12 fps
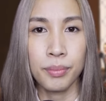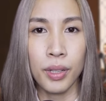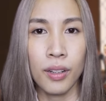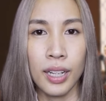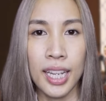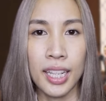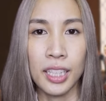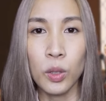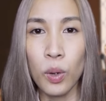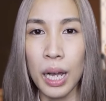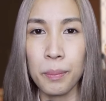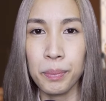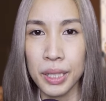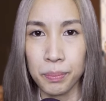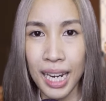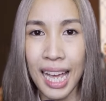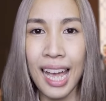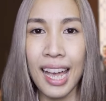มองเห็นความผิด
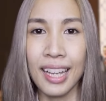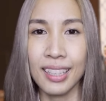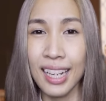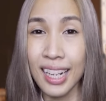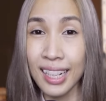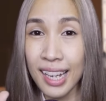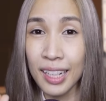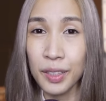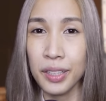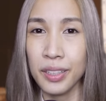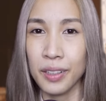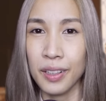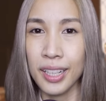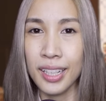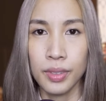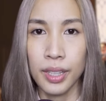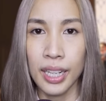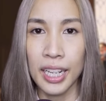พลาดเล็กๆน้อ
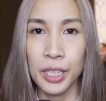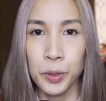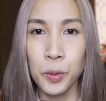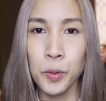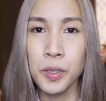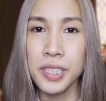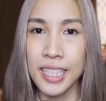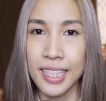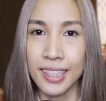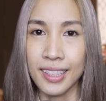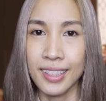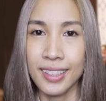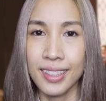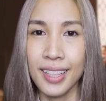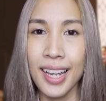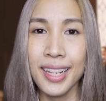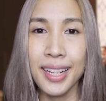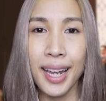ยๆในทุกๆสิ่ง
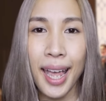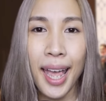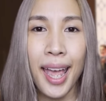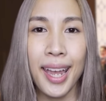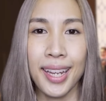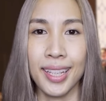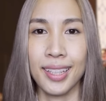ได้ง่าย